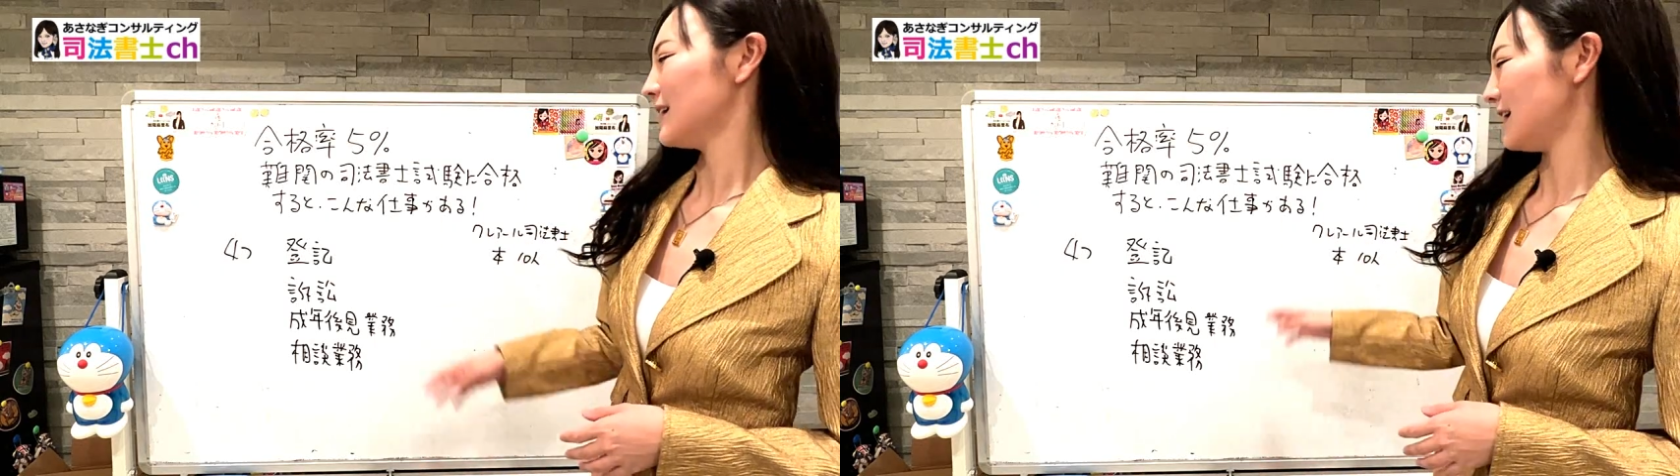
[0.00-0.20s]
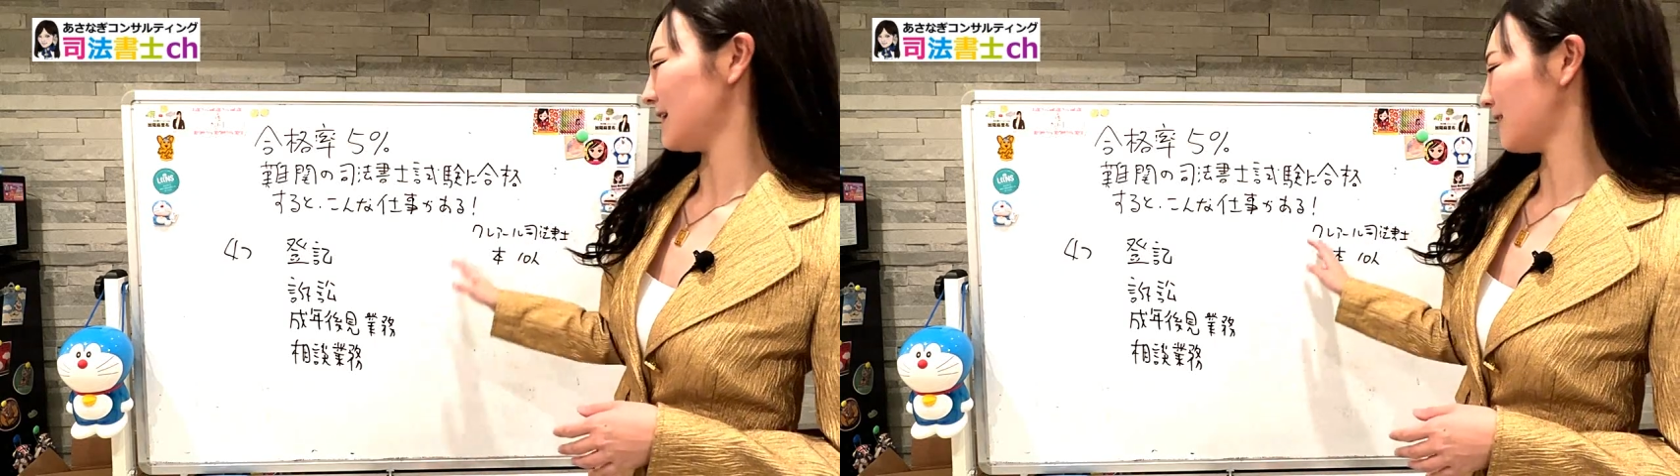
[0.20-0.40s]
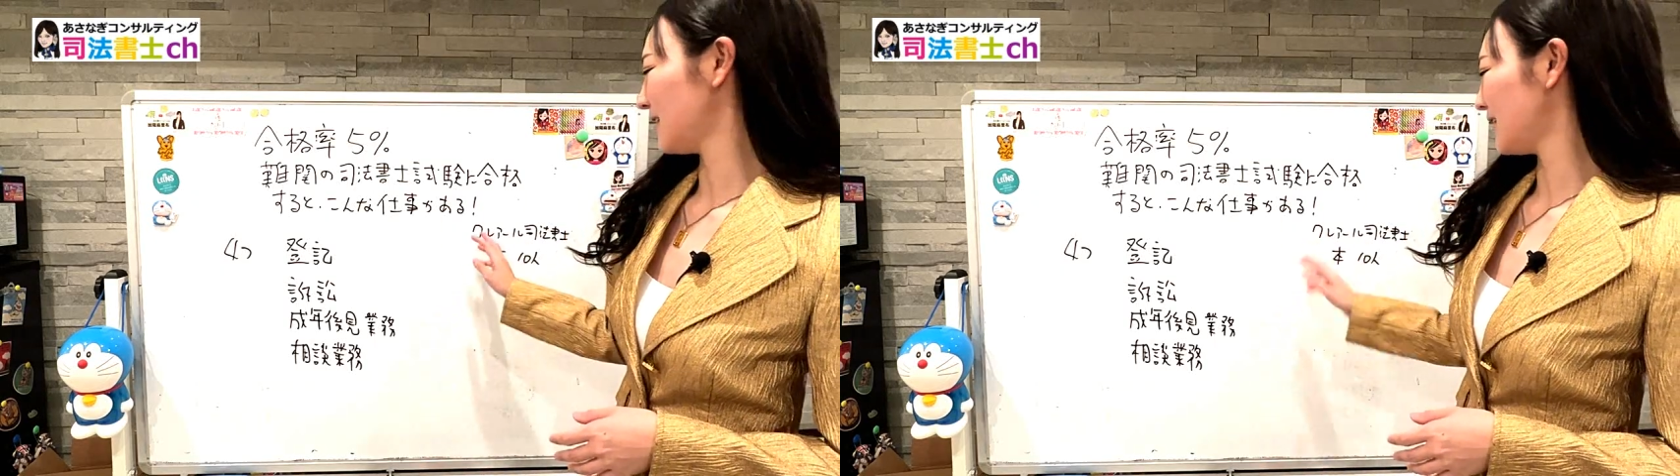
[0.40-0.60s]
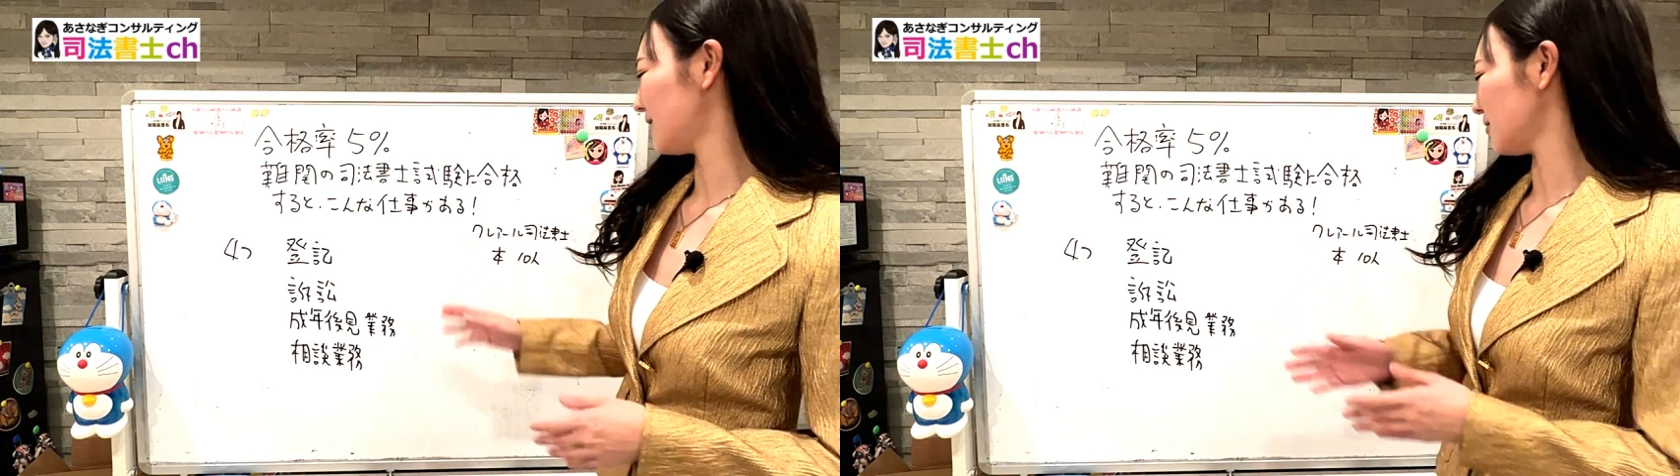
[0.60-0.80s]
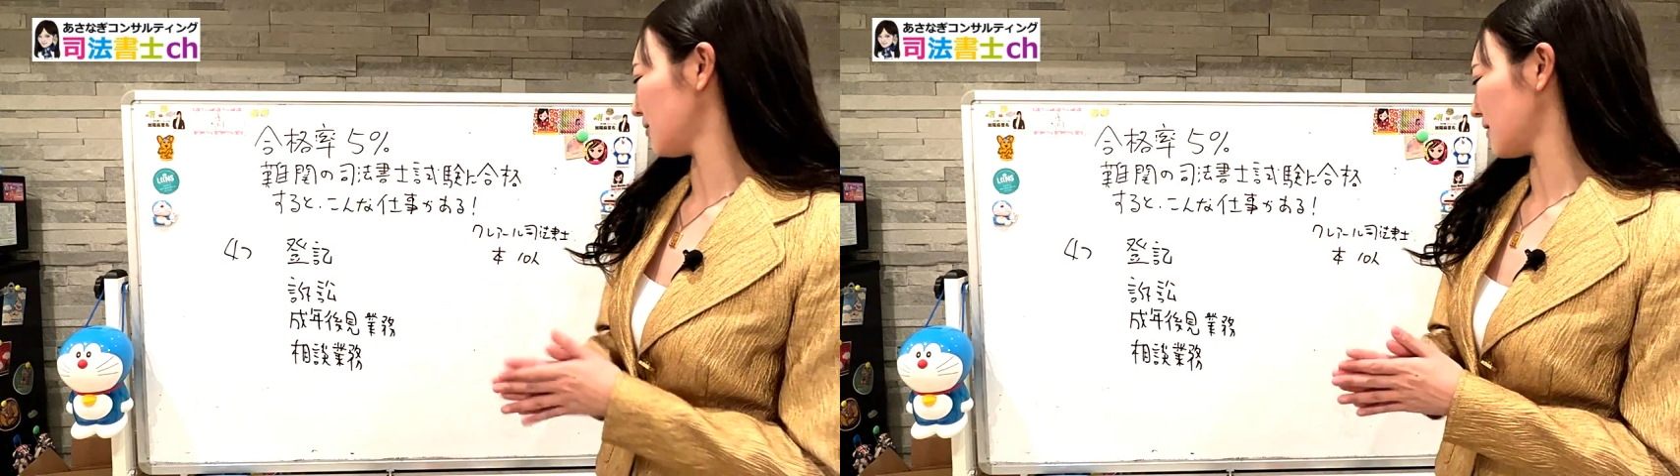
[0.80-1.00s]
えー、
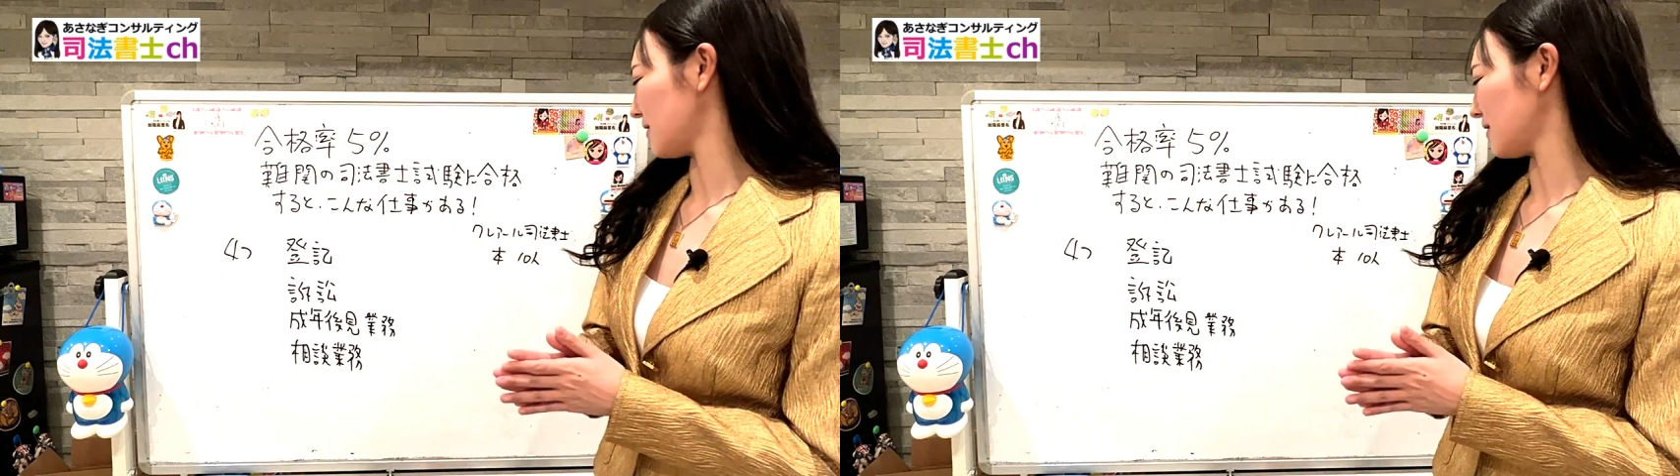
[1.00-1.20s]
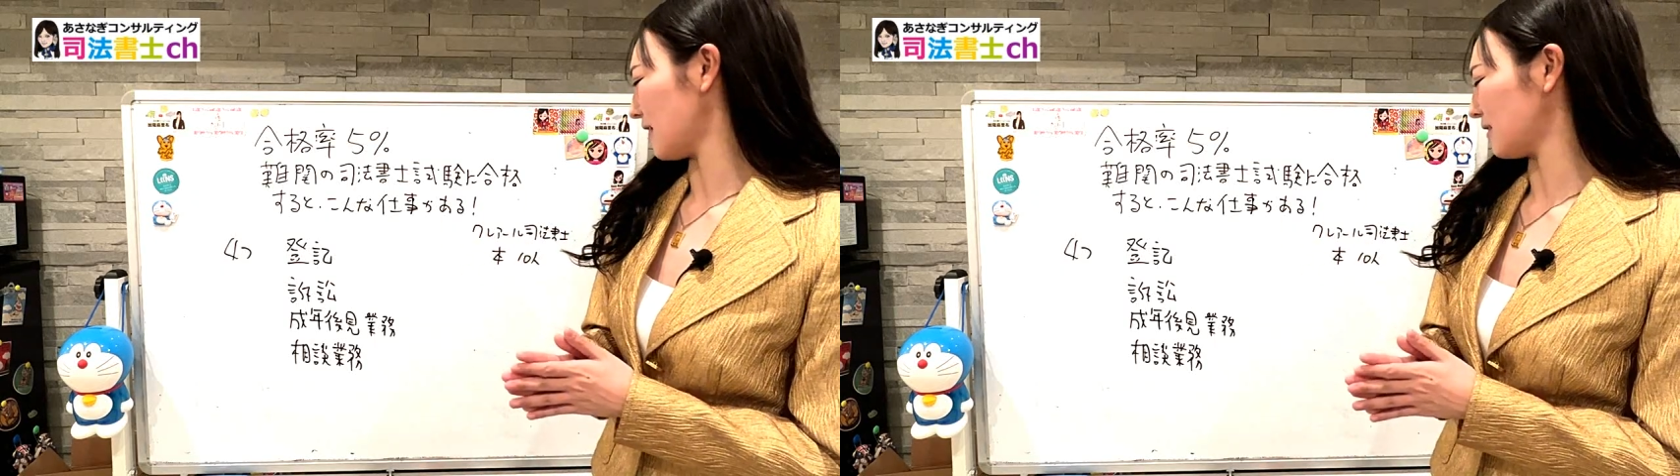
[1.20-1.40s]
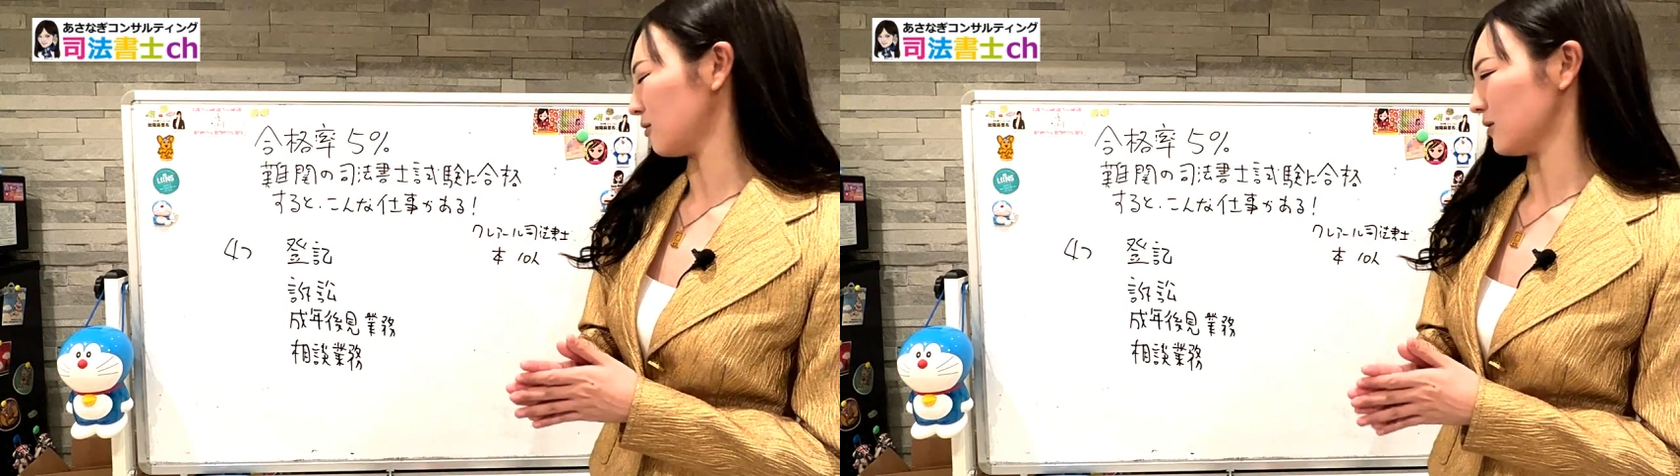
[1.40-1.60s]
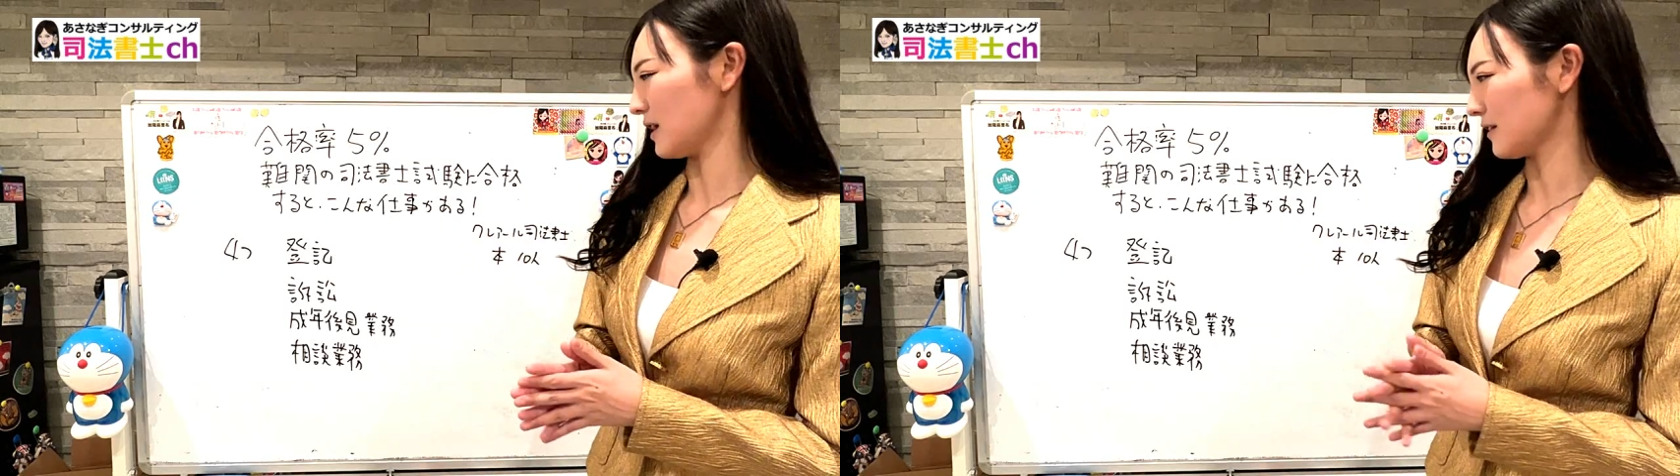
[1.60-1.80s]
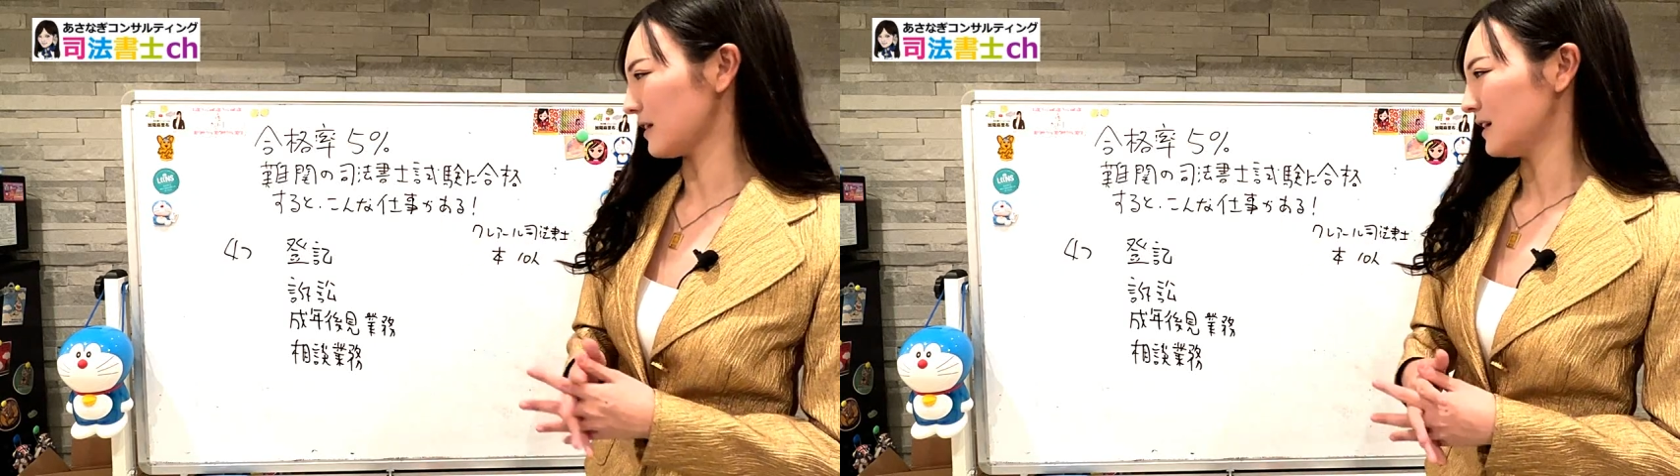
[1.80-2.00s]
クレアルさんというです、